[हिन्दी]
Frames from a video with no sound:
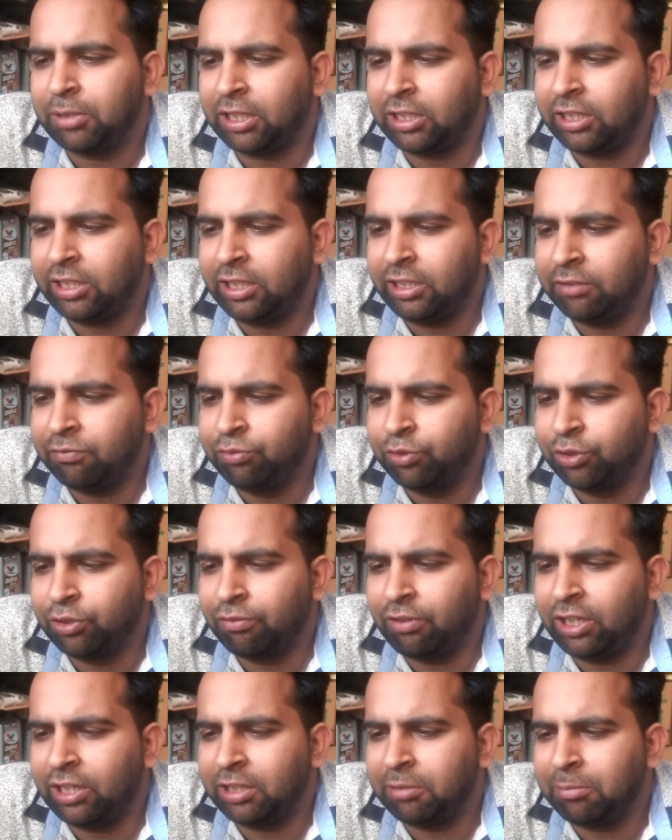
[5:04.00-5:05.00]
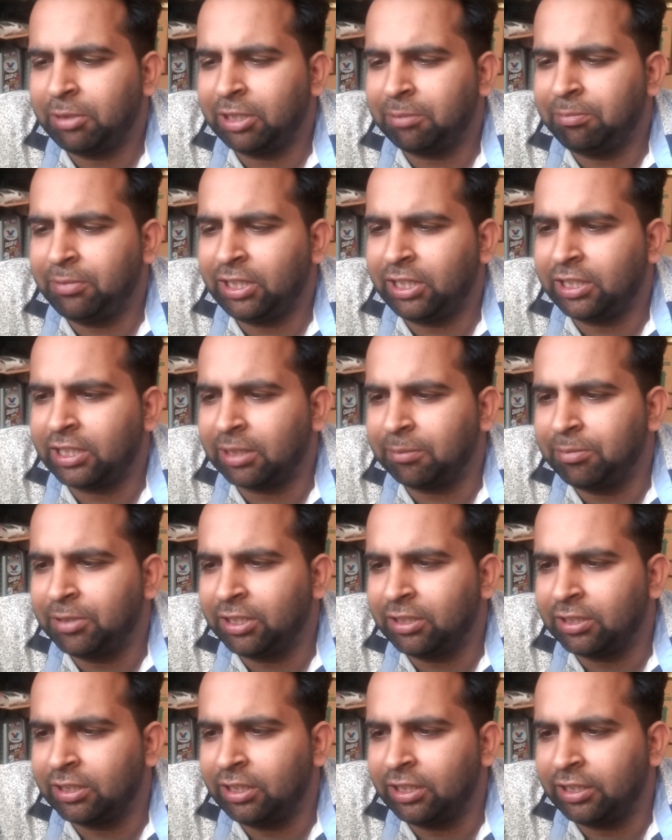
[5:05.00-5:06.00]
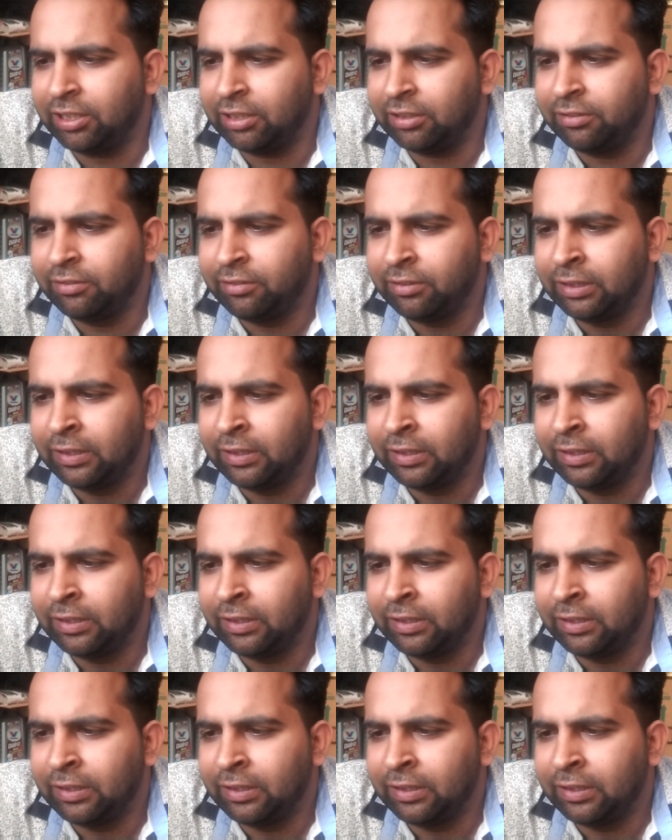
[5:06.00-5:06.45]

बाकी फोर व्हीलर में अपने हिसाब से तर लेना